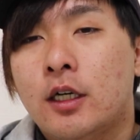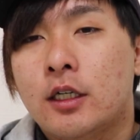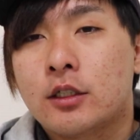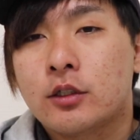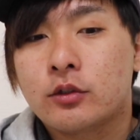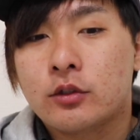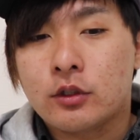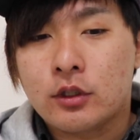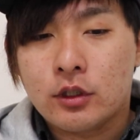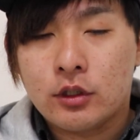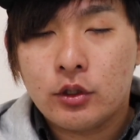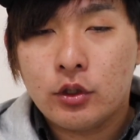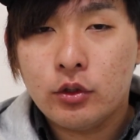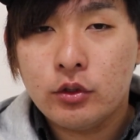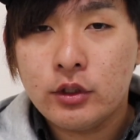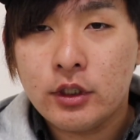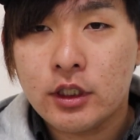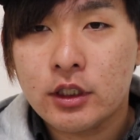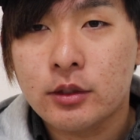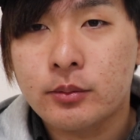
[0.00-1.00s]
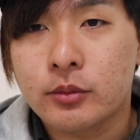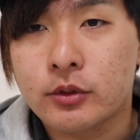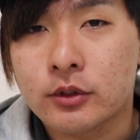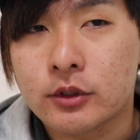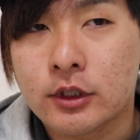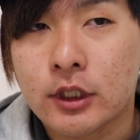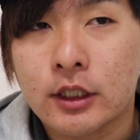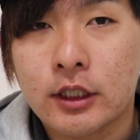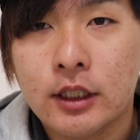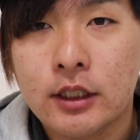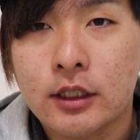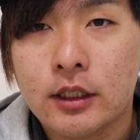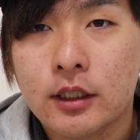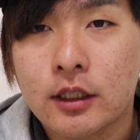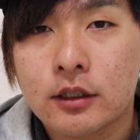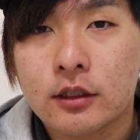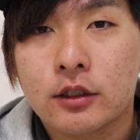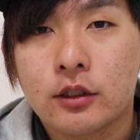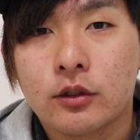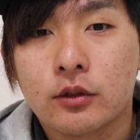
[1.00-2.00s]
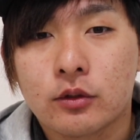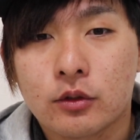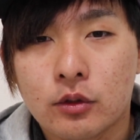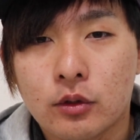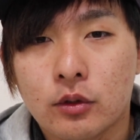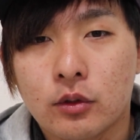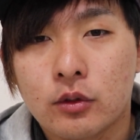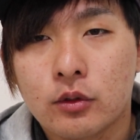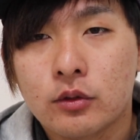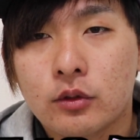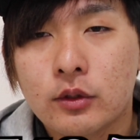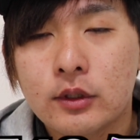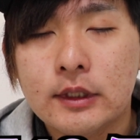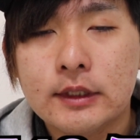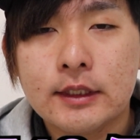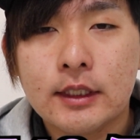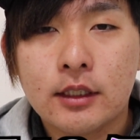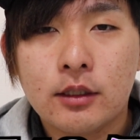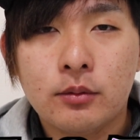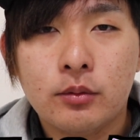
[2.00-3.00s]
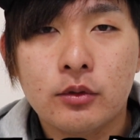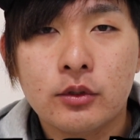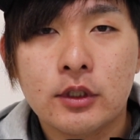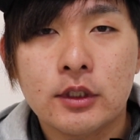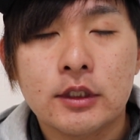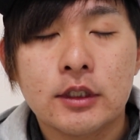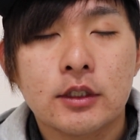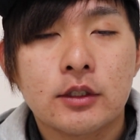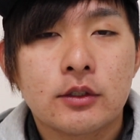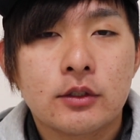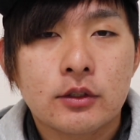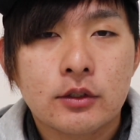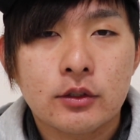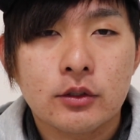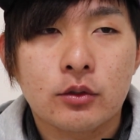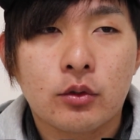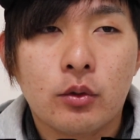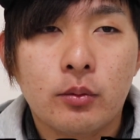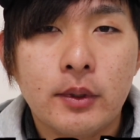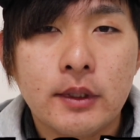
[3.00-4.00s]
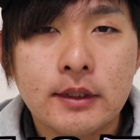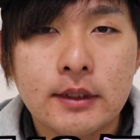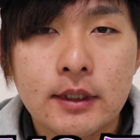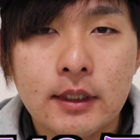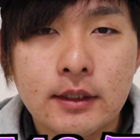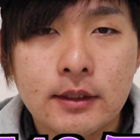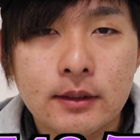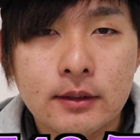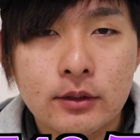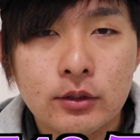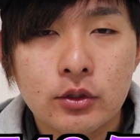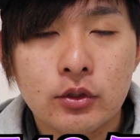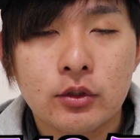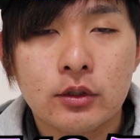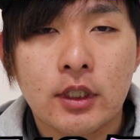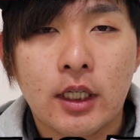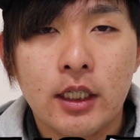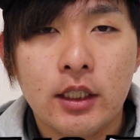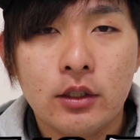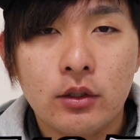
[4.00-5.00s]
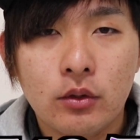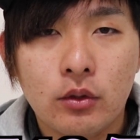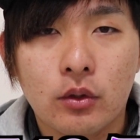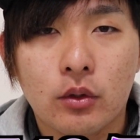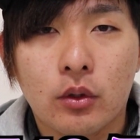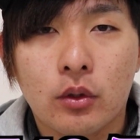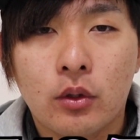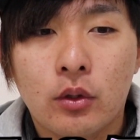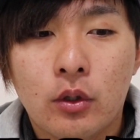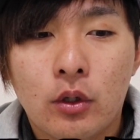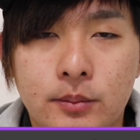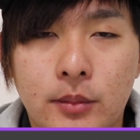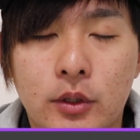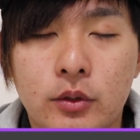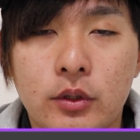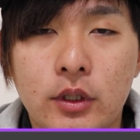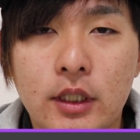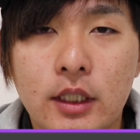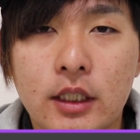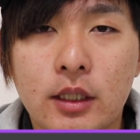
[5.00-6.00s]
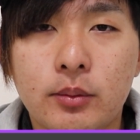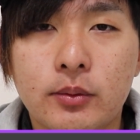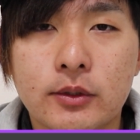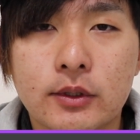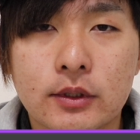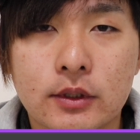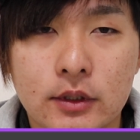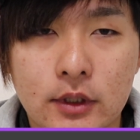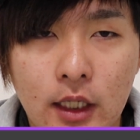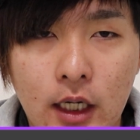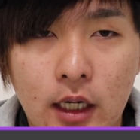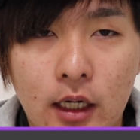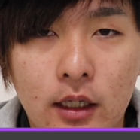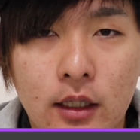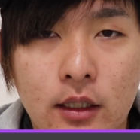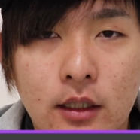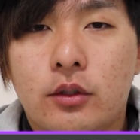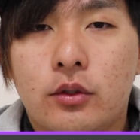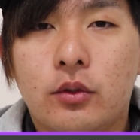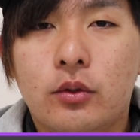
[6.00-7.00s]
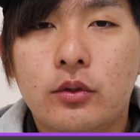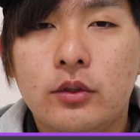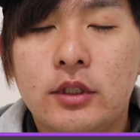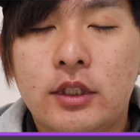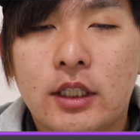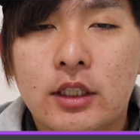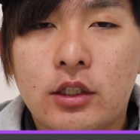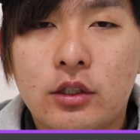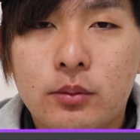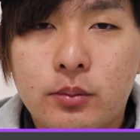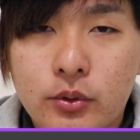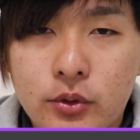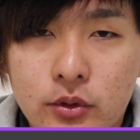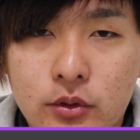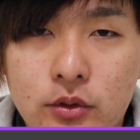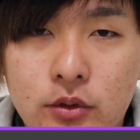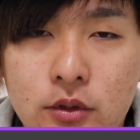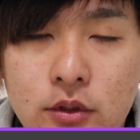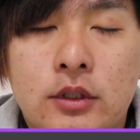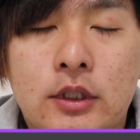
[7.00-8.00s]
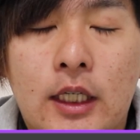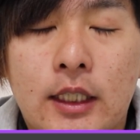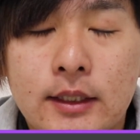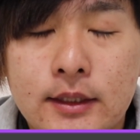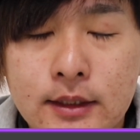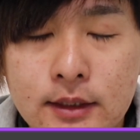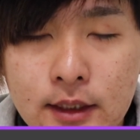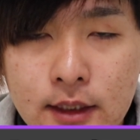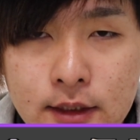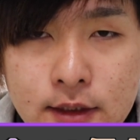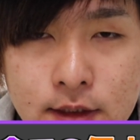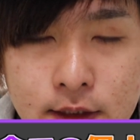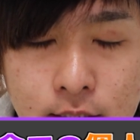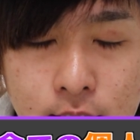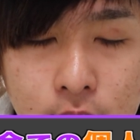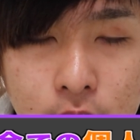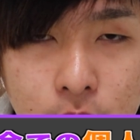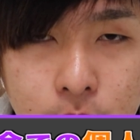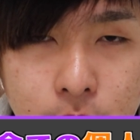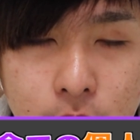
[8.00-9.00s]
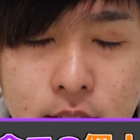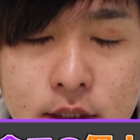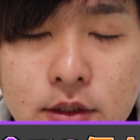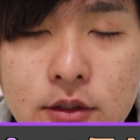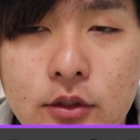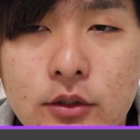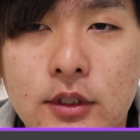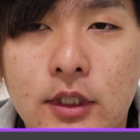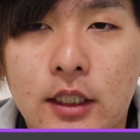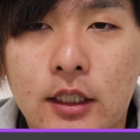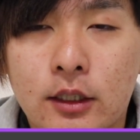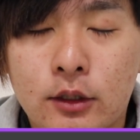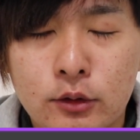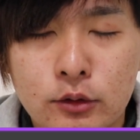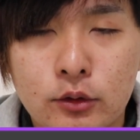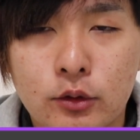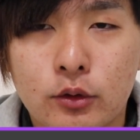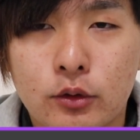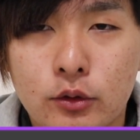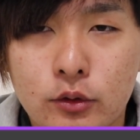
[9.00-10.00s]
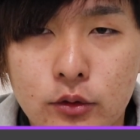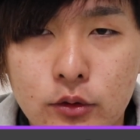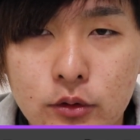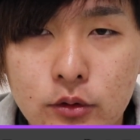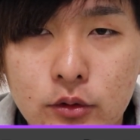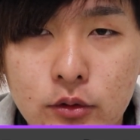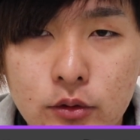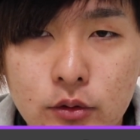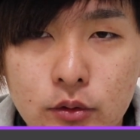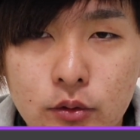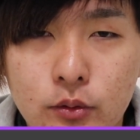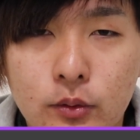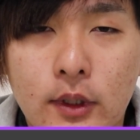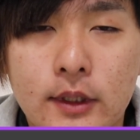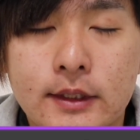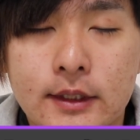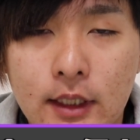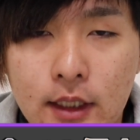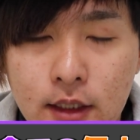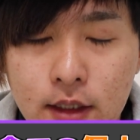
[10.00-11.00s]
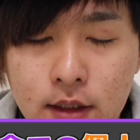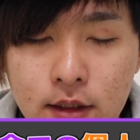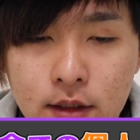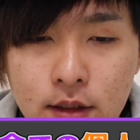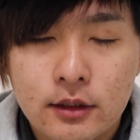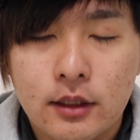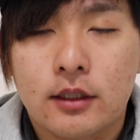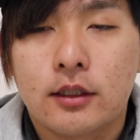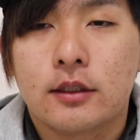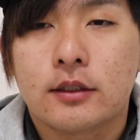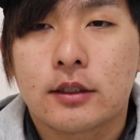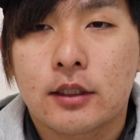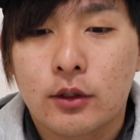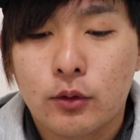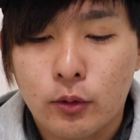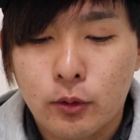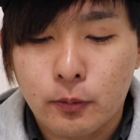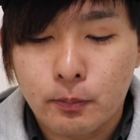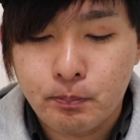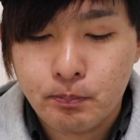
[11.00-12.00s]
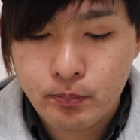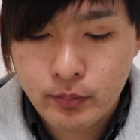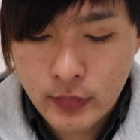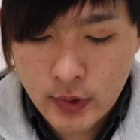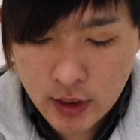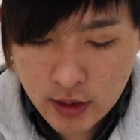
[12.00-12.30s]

はい、ということでね、よんひゃく部って何かっていうと、乃木坂フォーティーシックス個別握手会の、まあ、売上部数がよんひゃく部達成したら免除されるという噂なんですけど、